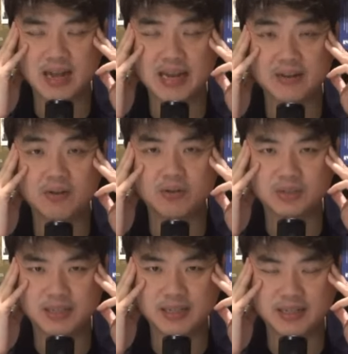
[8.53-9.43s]

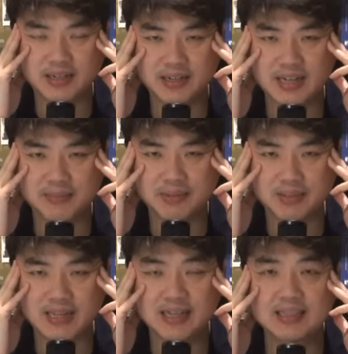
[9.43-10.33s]
ideology นะครับ คื
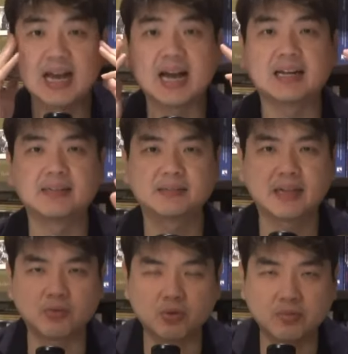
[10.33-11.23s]
อตั้งฐาน
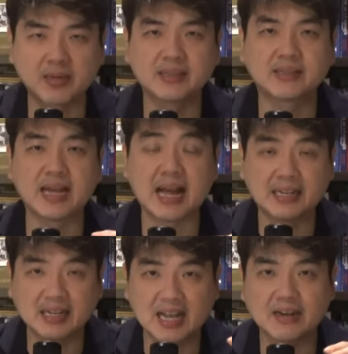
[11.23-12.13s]
จากอุดมการ
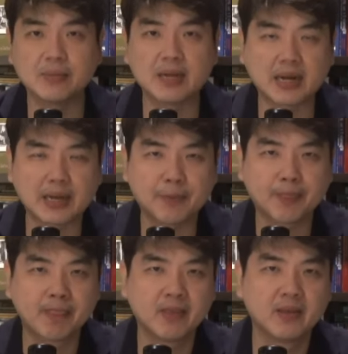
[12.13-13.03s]
ทางการเมืองแล้ว
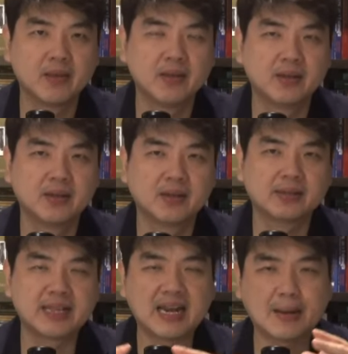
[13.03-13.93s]

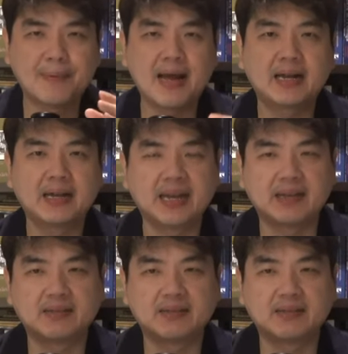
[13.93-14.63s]
แต่ละพรรคเนี่ย